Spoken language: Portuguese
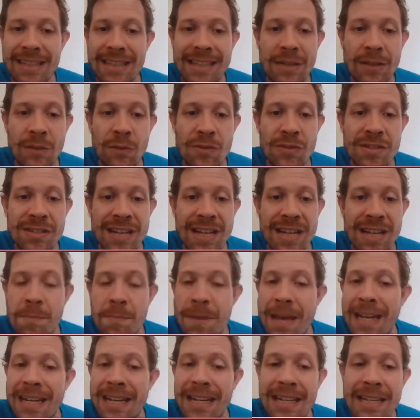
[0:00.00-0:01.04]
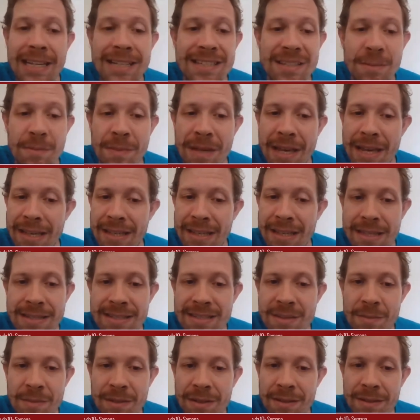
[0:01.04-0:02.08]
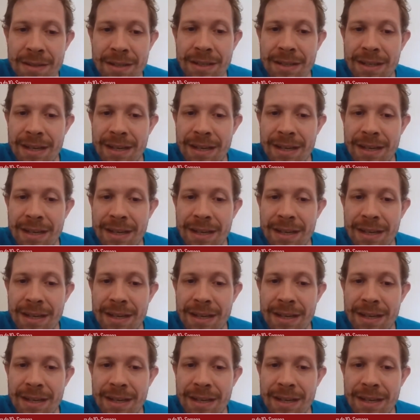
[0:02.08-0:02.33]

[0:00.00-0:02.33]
que está no site belíssima e riquíssima.